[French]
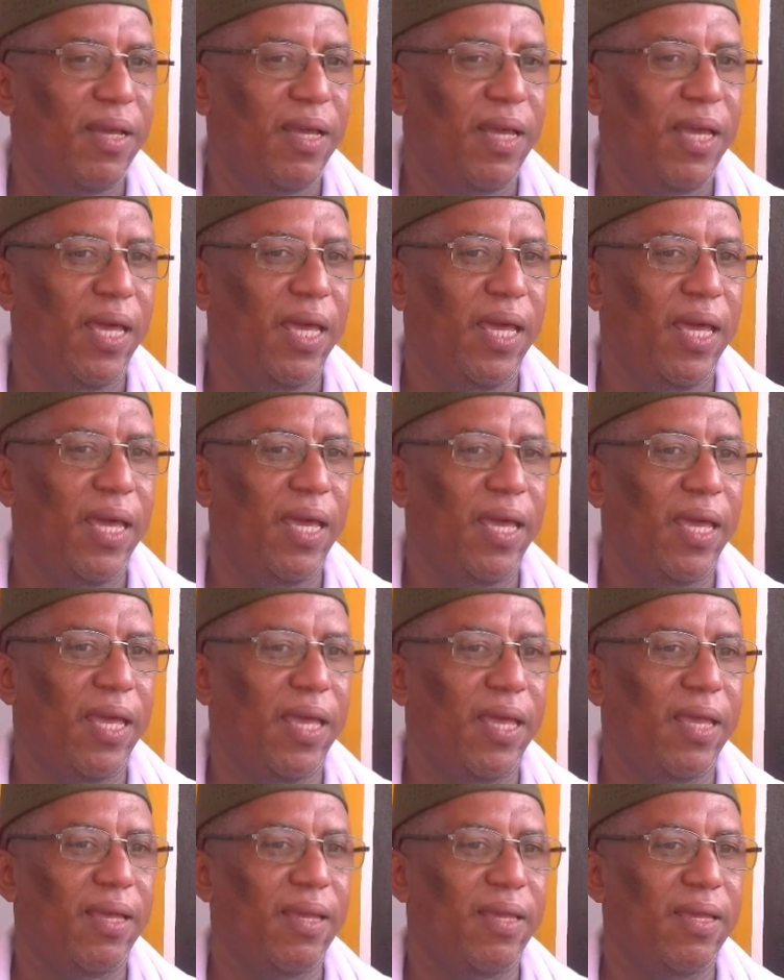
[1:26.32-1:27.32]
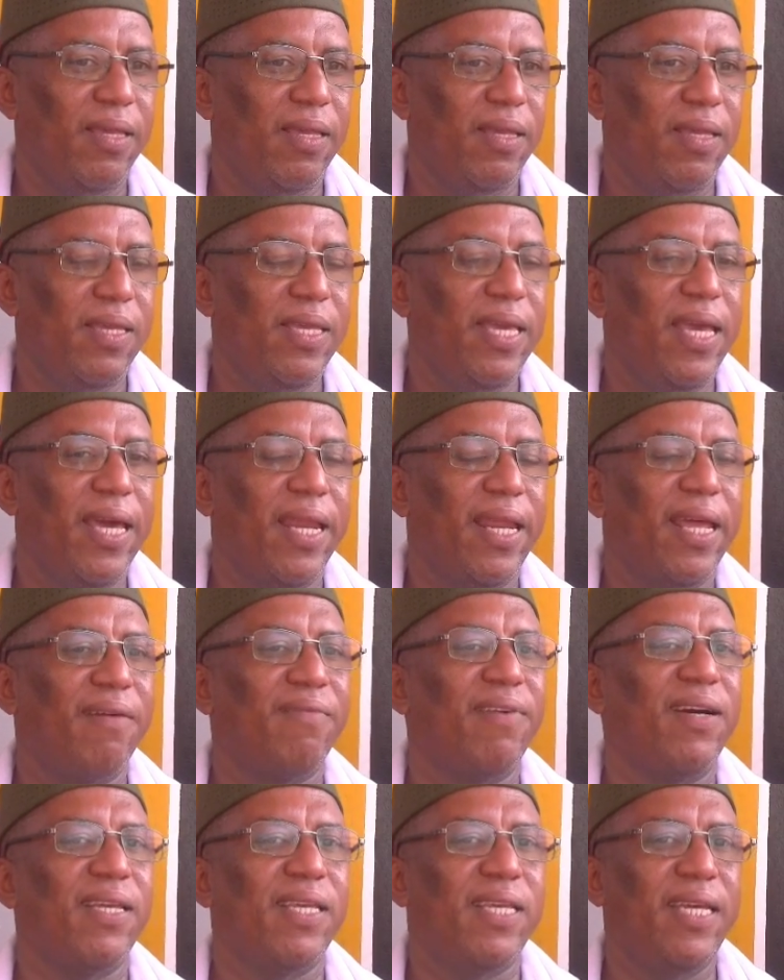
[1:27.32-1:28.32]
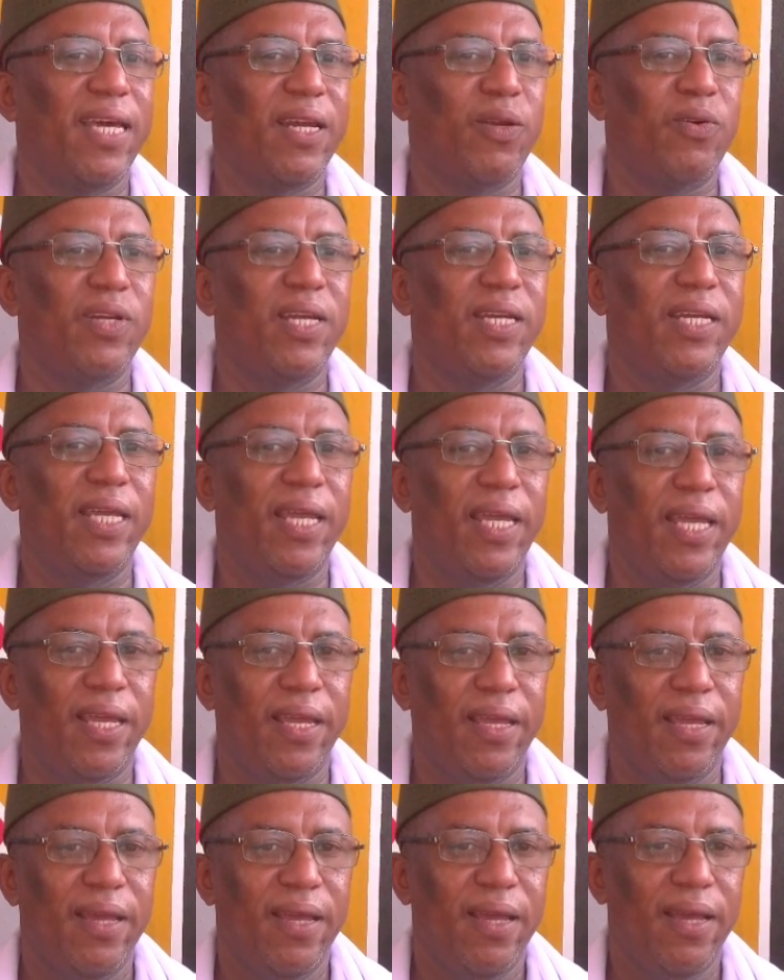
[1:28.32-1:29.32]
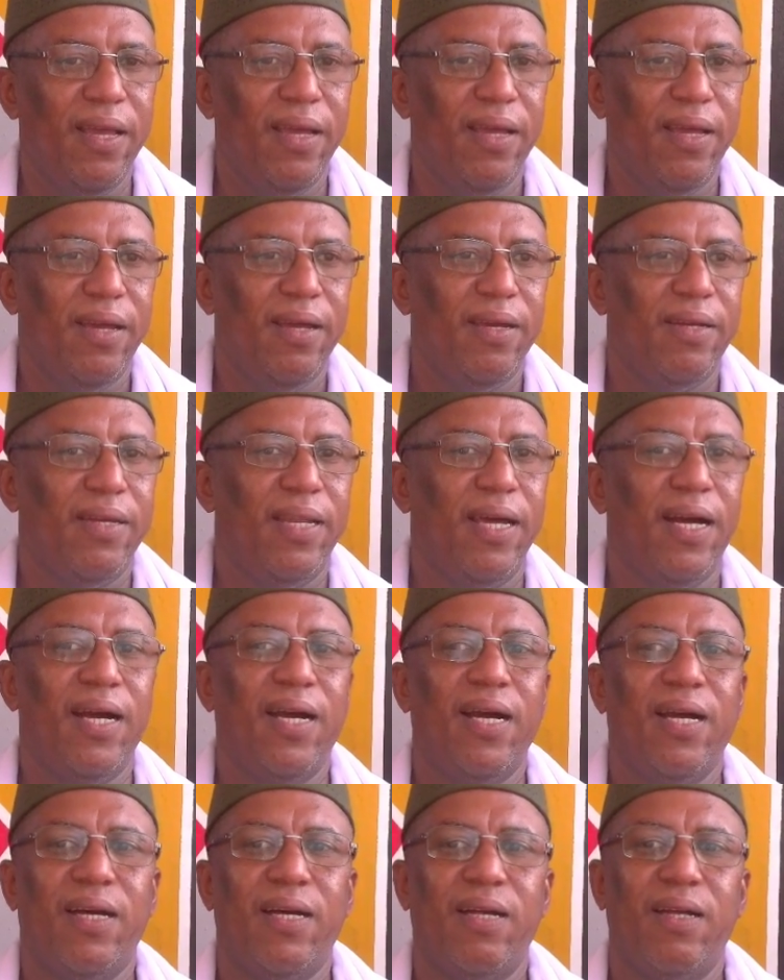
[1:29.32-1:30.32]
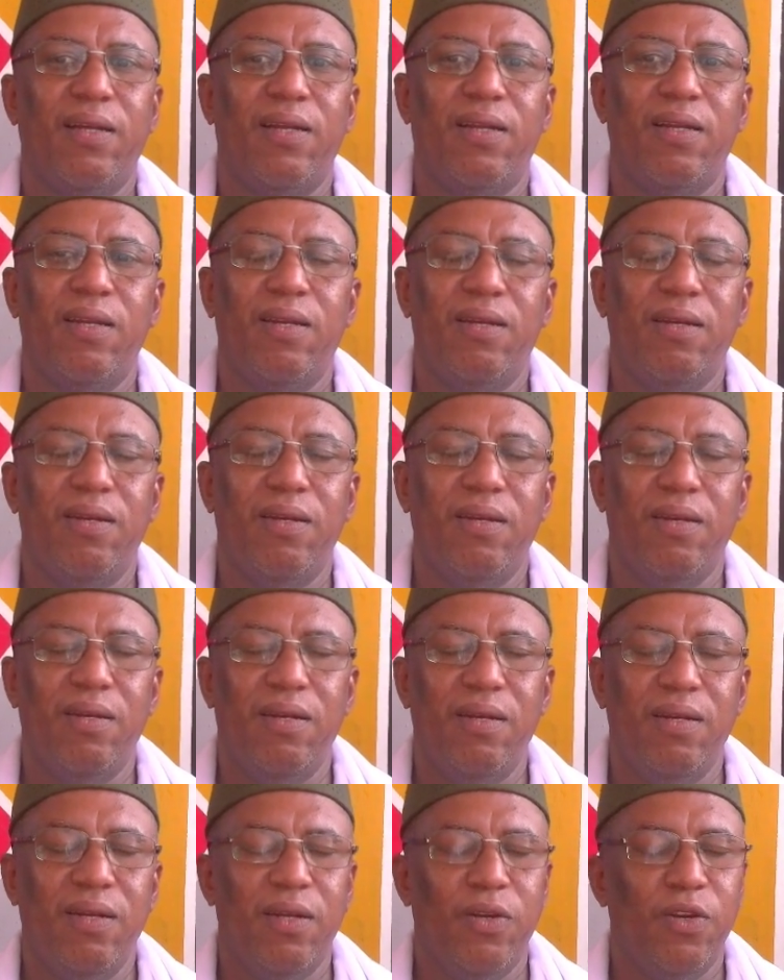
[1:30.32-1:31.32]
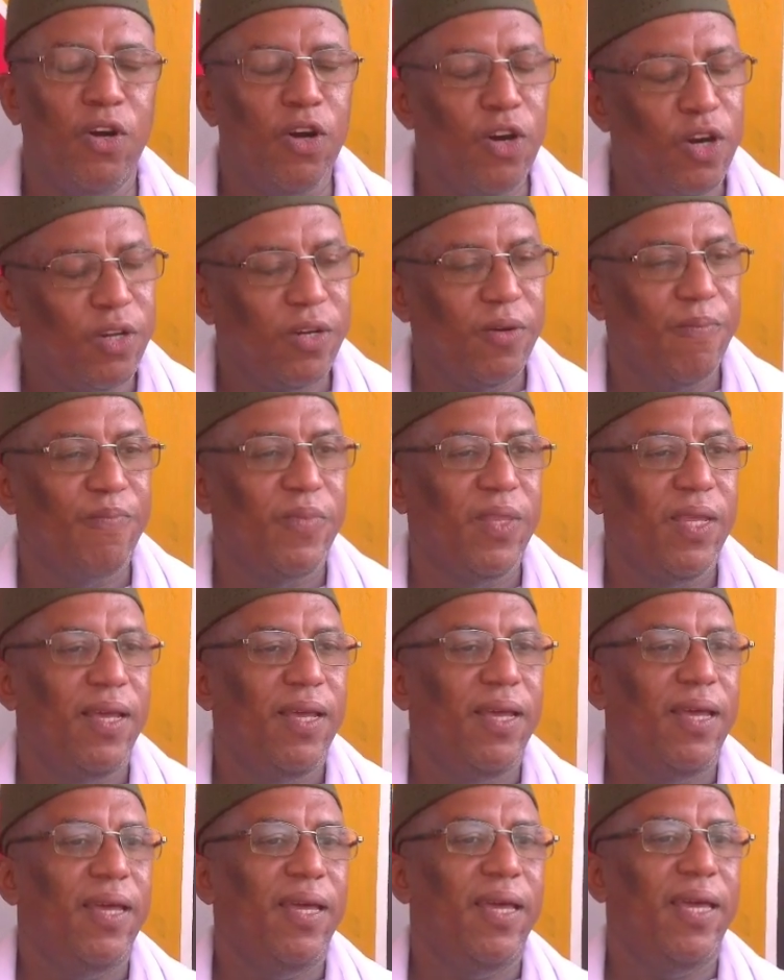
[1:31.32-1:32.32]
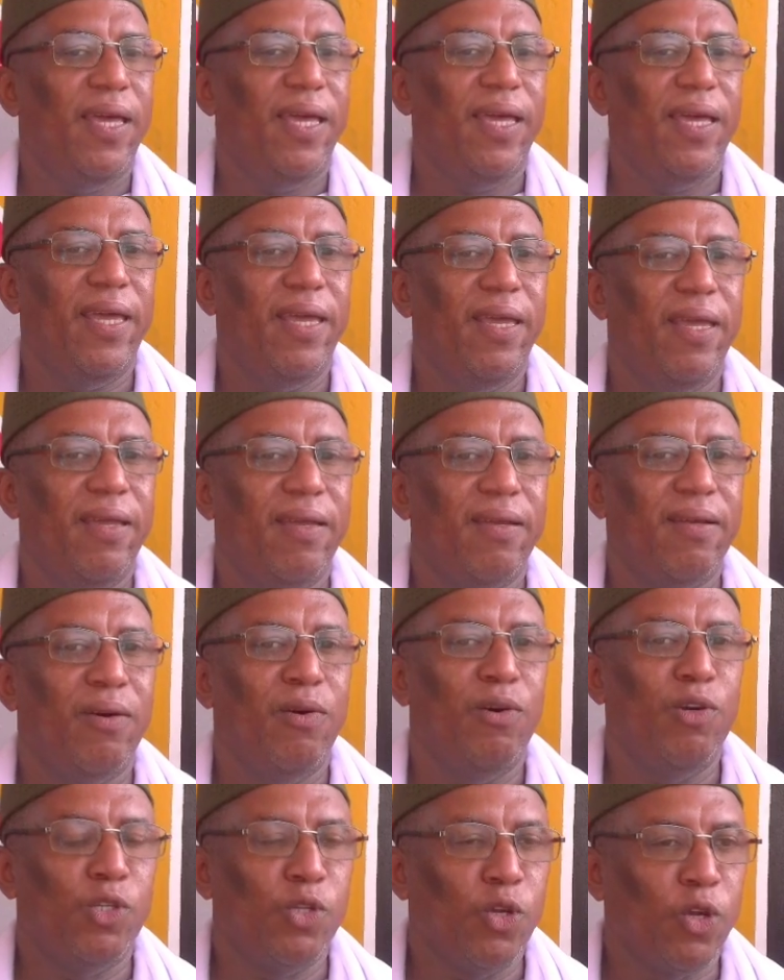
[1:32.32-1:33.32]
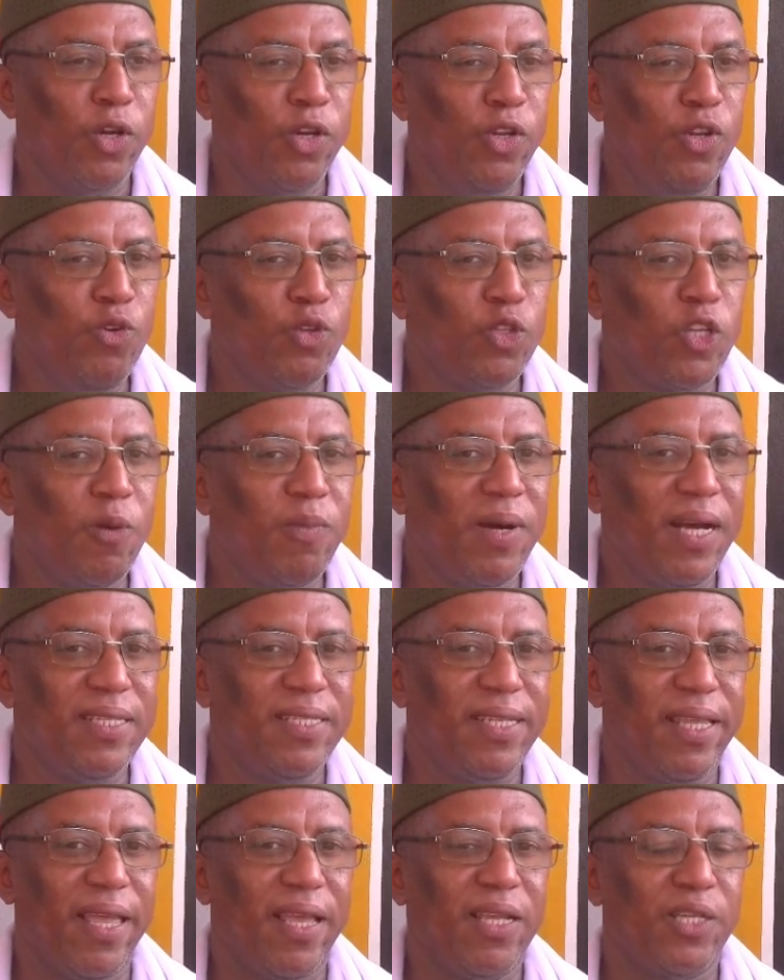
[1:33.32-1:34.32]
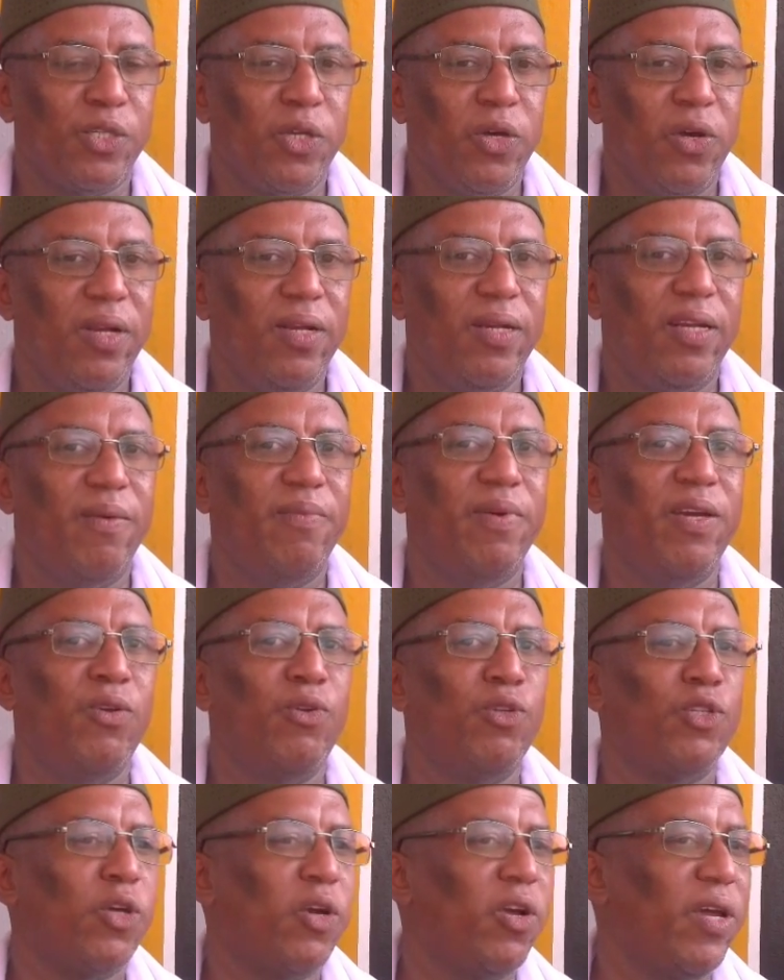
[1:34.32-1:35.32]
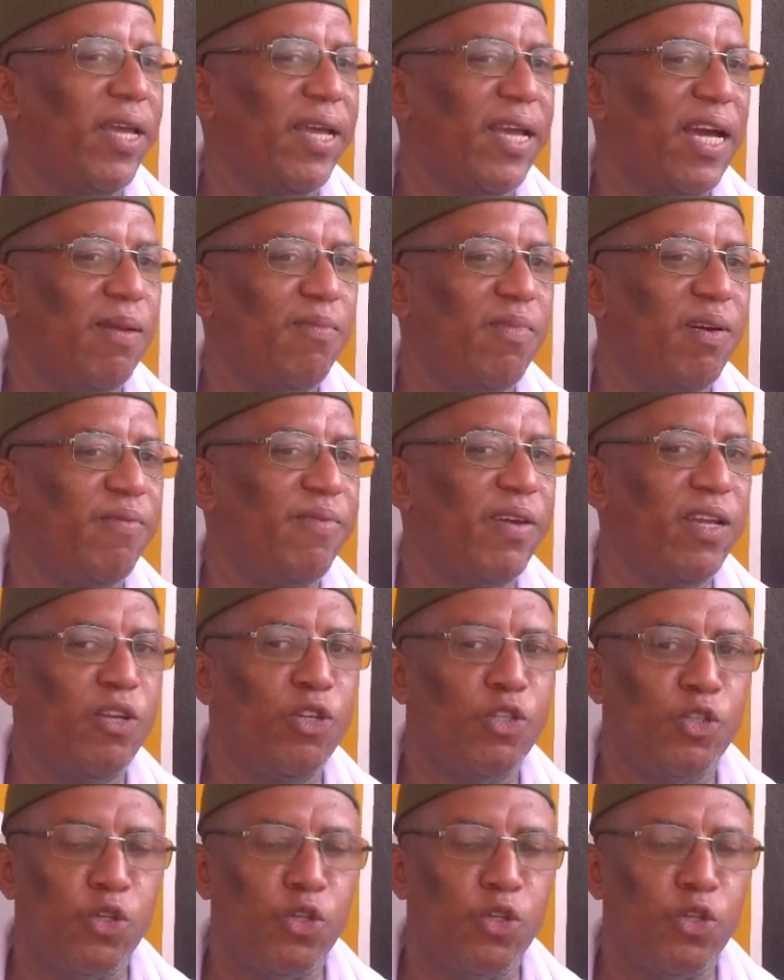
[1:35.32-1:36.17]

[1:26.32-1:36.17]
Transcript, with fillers: Et hier et avant-hier, on était dans le nord et aujourd'hui nous sommes à Ziguinchor, demain nous serons également vers le